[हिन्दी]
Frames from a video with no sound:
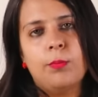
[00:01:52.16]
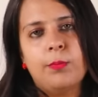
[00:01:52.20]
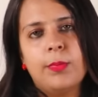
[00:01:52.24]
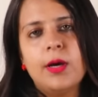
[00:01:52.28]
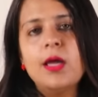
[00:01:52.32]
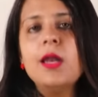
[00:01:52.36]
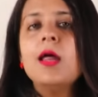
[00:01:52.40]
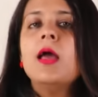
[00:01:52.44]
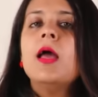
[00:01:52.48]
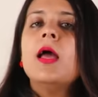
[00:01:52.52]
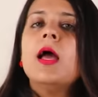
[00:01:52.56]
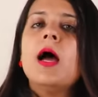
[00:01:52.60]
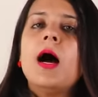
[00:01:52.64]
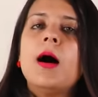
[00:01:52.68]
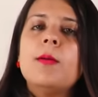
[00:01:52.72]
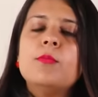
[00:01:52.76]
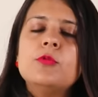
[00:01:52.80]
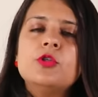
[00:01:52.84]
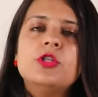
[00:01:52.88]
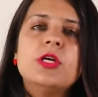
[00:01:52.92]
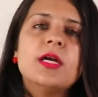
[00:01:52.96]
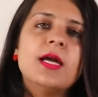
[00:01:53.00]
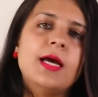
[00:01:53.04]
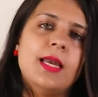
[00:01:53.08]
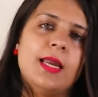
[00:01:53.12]
पर आप
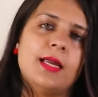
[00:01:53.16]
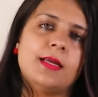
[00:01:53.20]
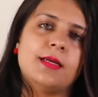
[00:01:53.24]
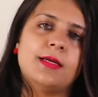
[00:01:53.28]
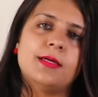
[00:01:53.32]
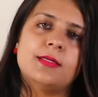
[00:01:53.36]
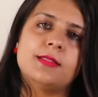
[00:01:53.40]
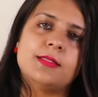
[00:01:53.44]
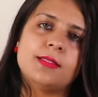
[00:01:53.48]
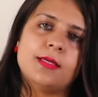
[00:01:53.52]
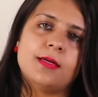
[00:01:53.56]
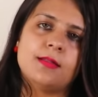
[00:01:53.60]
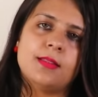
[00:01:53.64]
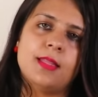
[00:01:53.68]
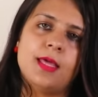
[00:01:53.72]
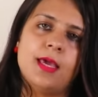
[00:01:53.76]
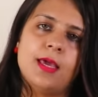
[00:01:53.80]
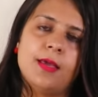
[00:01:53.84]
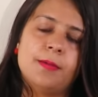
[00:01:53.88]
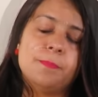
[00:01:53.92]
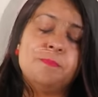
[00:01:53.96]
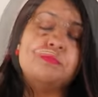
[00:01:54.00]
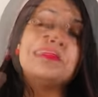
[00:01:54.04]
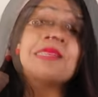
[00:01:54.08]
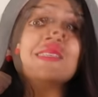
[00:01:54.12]
मुझे कनेक्ट कर सकते
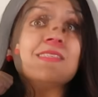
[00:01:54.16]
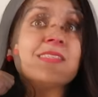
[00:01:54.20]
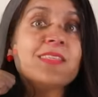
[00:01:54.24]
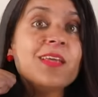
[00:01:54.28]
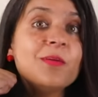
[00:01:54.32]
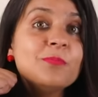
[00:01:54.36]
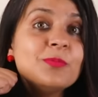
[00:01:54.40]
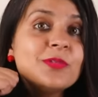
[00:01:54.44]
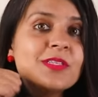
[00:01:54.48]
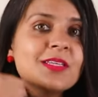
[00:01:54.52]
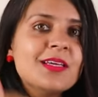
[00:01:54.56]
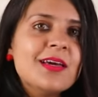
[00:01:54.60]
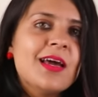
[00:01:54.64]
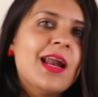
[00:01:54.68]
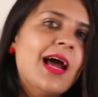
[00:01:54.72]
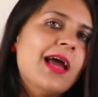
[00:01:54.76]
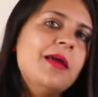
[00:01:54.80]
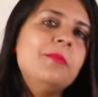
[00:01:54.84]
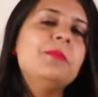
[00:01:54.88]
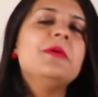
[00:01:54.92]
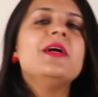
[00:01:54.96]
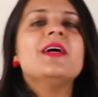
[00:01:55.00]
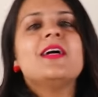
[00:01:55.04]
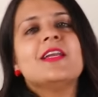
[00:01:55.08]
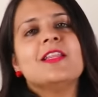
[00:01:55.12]
हैं
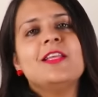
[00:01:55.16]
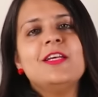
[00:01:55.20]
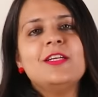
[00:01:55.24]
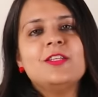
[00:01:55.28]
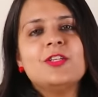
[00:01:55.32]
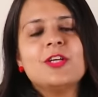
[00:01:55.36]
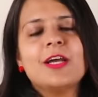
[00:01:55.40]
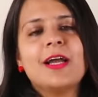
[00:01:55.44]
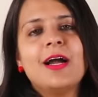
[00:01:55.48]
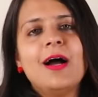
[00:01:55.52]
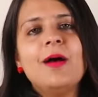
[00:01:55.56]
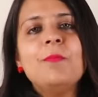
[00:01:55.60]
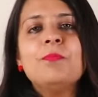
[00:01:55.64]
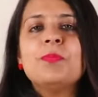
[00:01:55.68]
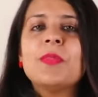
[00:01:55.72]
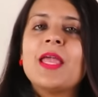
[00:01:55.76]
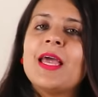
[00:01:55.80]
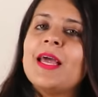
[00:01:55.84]
सब्सक्राइब कर दीजिएगा